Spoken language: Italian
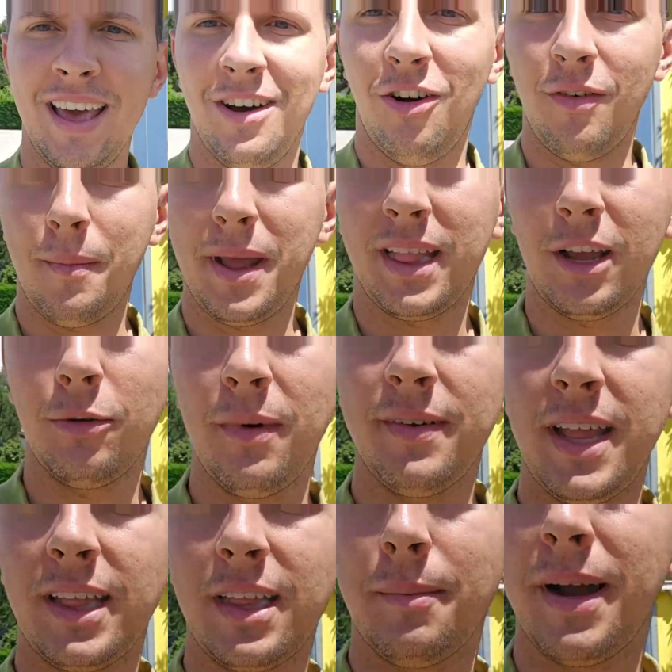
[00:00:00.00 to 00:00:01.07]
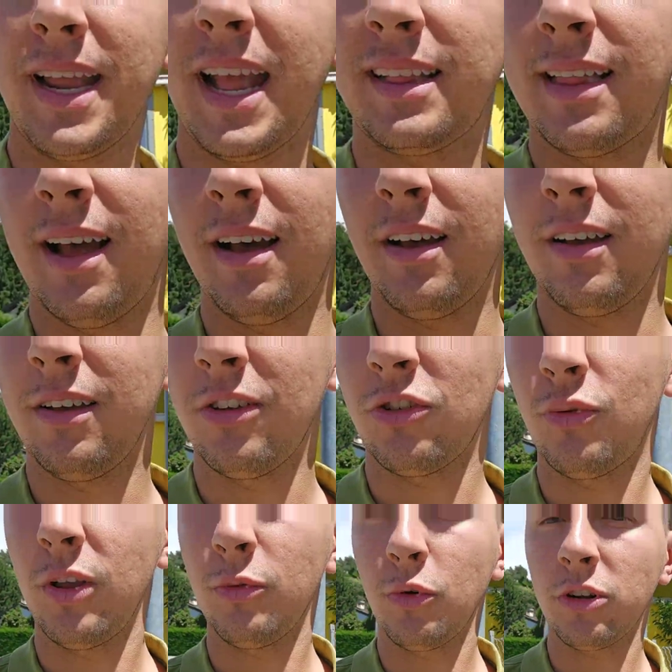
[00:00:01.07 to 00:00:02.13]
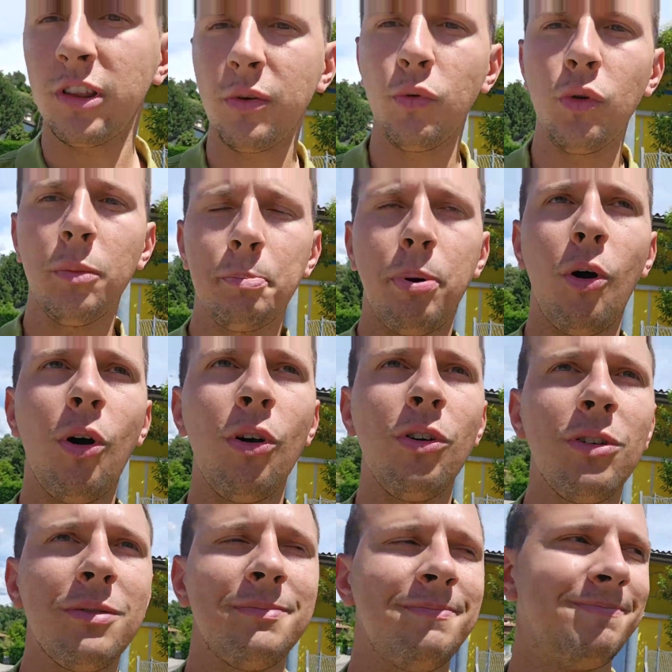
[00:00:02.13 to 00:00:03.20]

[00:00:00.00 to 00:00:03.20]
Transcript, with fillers: ovviamente come vedete maglietta Swissword TV Polo